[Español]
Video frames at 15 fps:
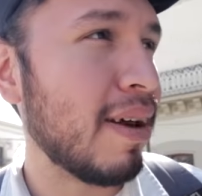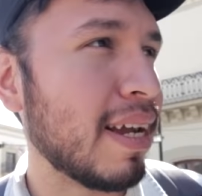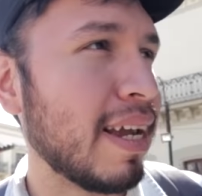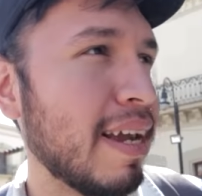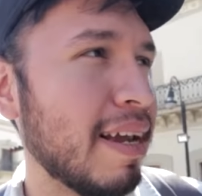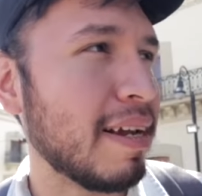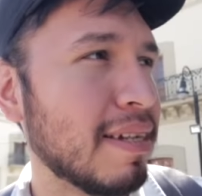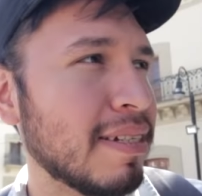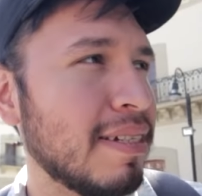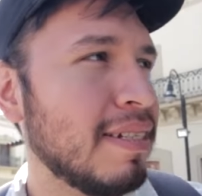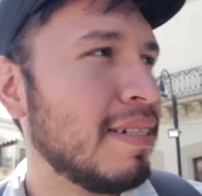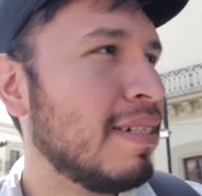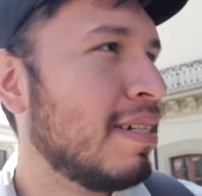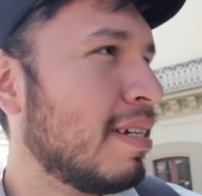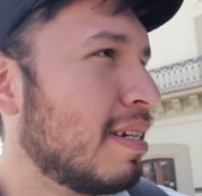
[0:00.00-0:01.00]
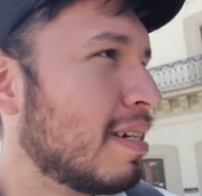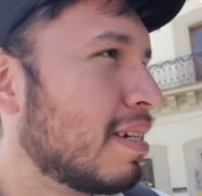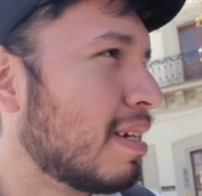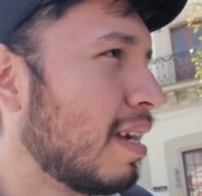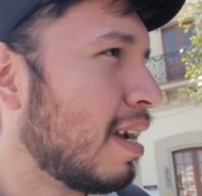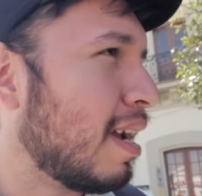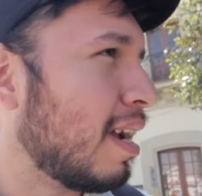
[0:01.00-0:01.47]

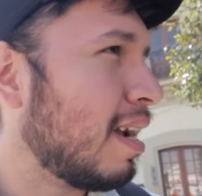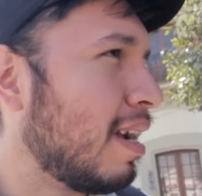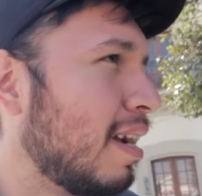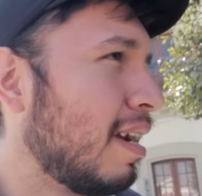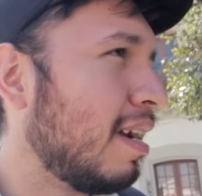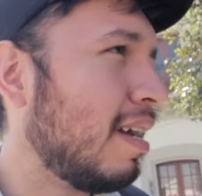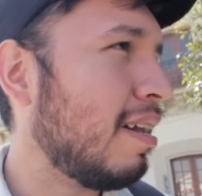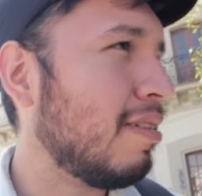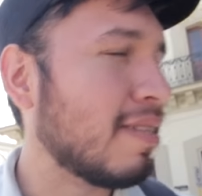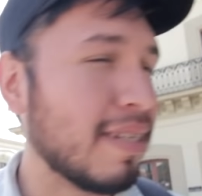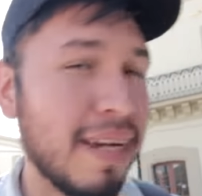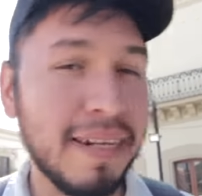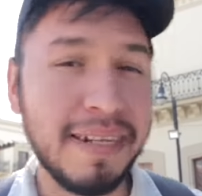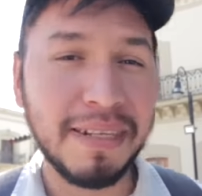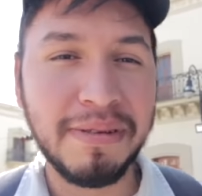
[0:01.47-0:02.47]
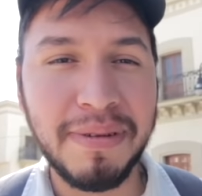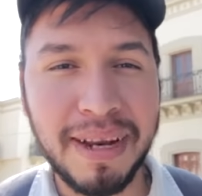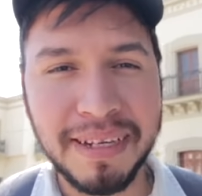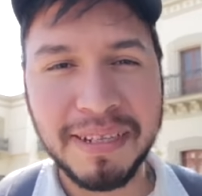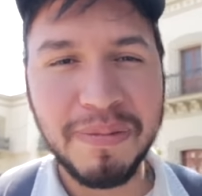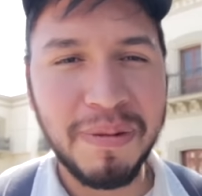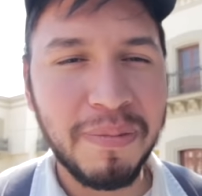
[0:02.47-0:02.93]
que, los cadetes
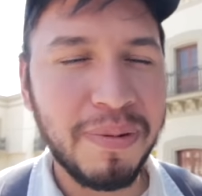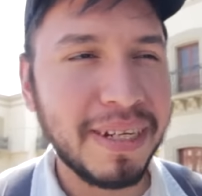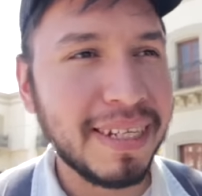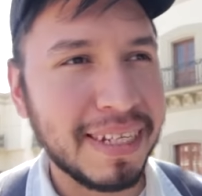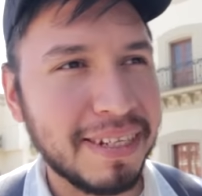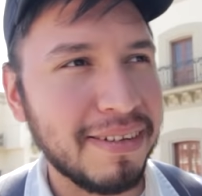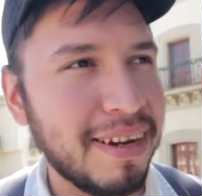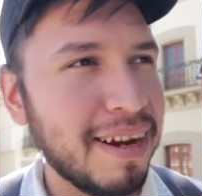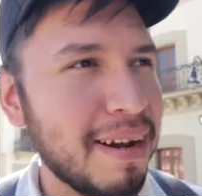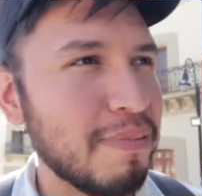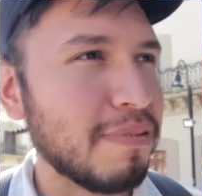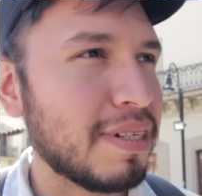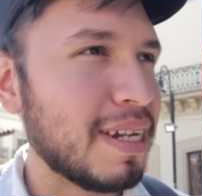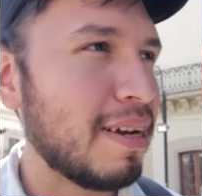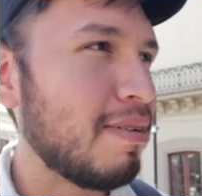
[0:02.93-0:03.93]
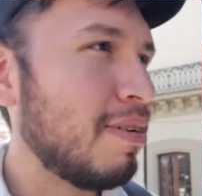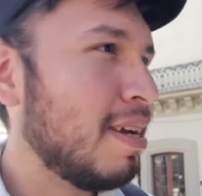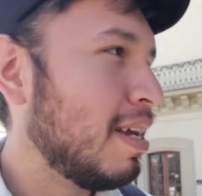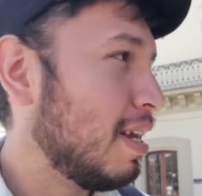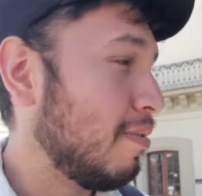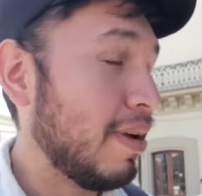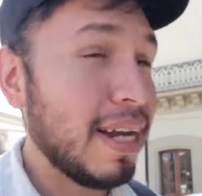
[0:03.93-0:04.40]
tuvieran su propia sección en el museo.
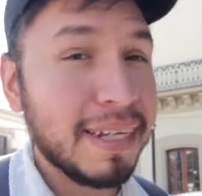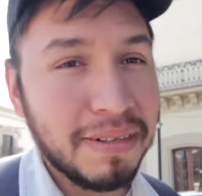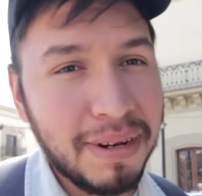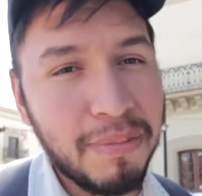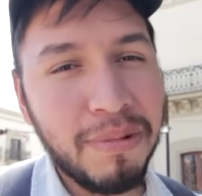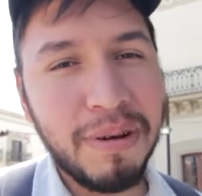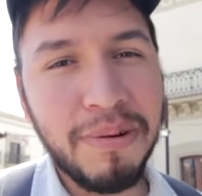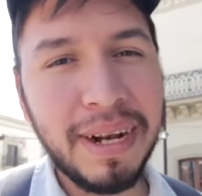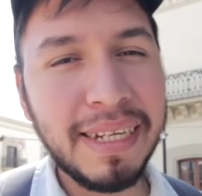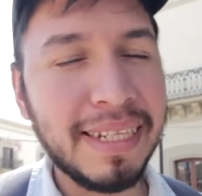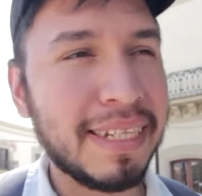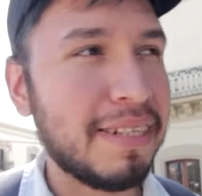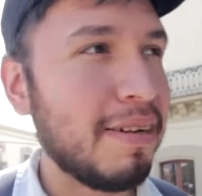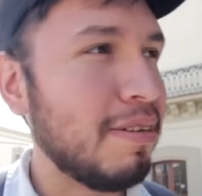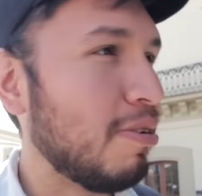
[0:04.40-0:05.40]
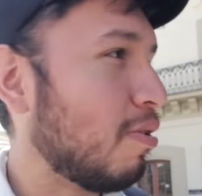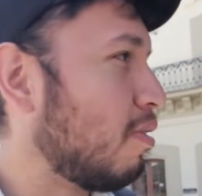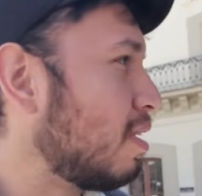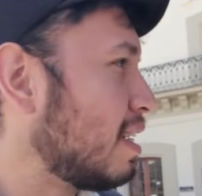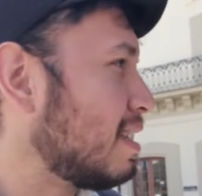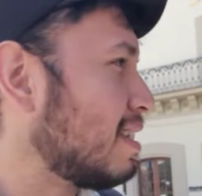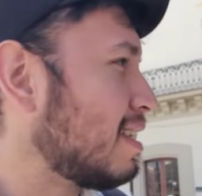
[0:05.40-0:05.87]
Y vaya que es una muy buena sección, yo
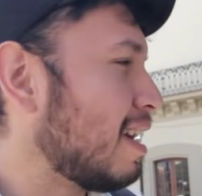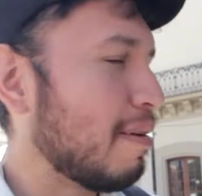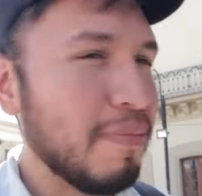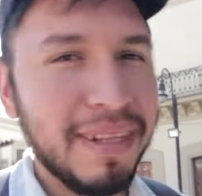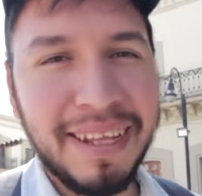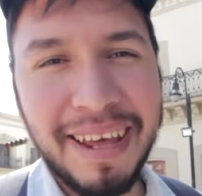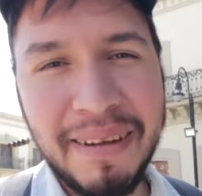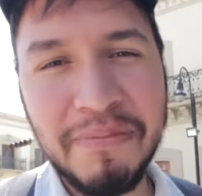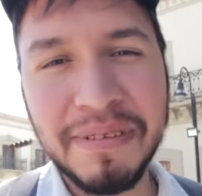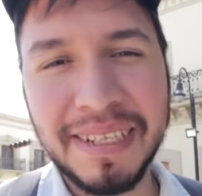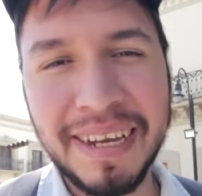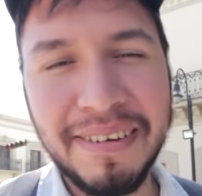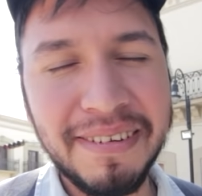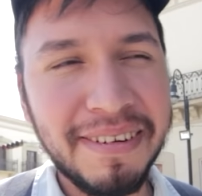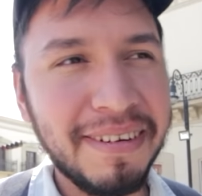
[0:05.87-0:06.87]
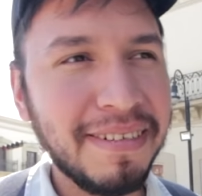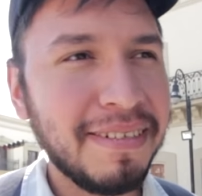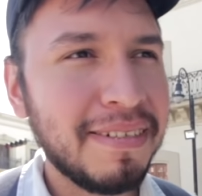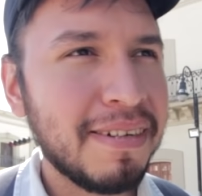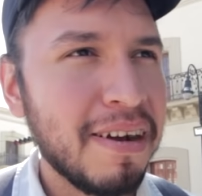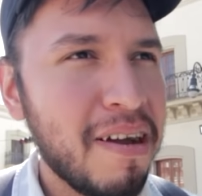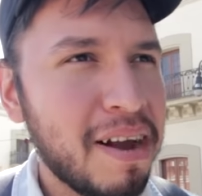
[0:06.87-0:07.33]
creo que es hasta la mitad del museo, ¿no?
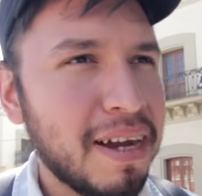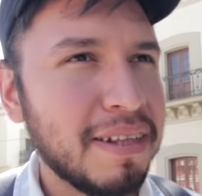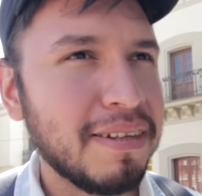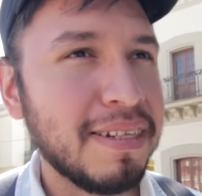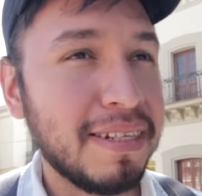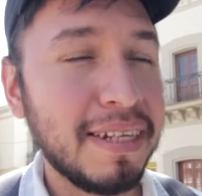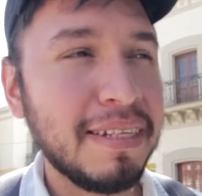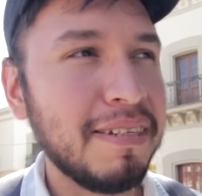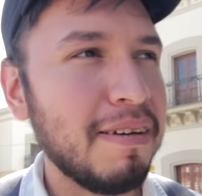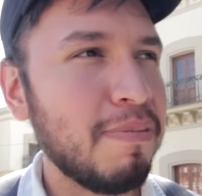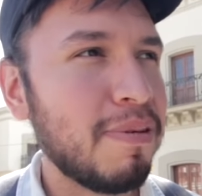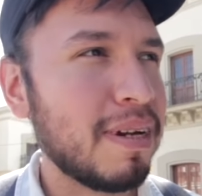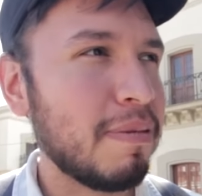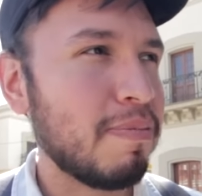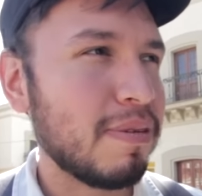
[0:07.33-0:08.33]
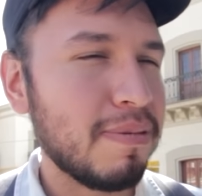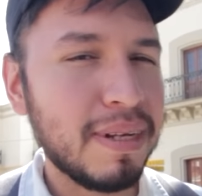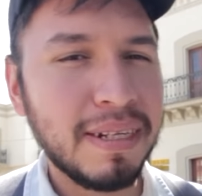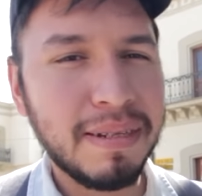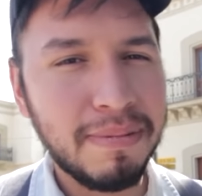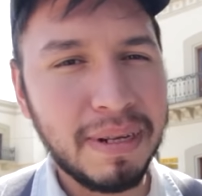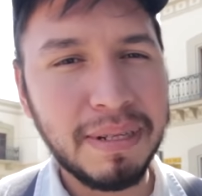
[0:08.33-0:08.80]
Entonces está chido porque pues
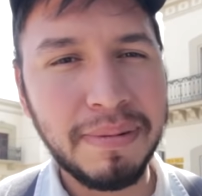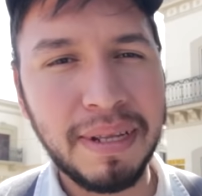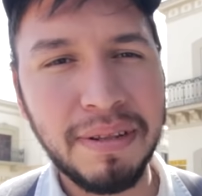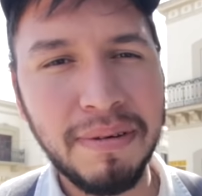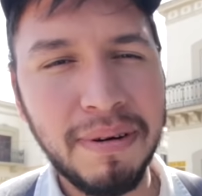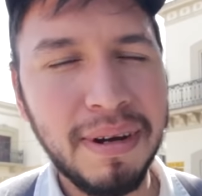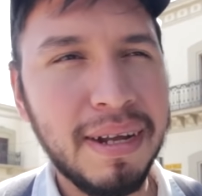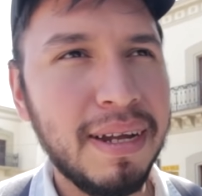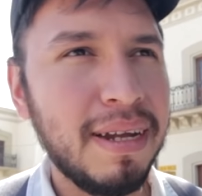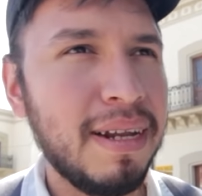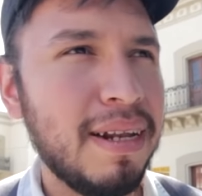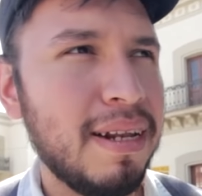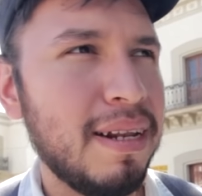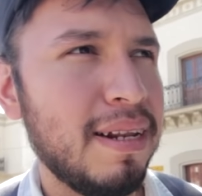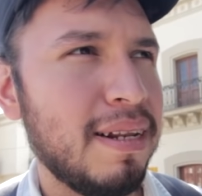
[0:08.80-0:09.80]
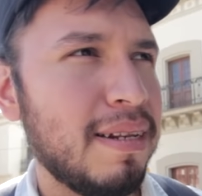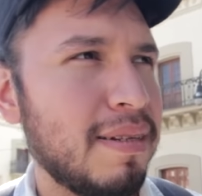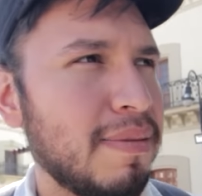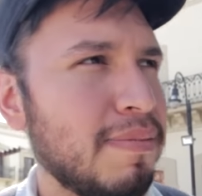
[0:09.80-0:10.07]
vas, viendo el,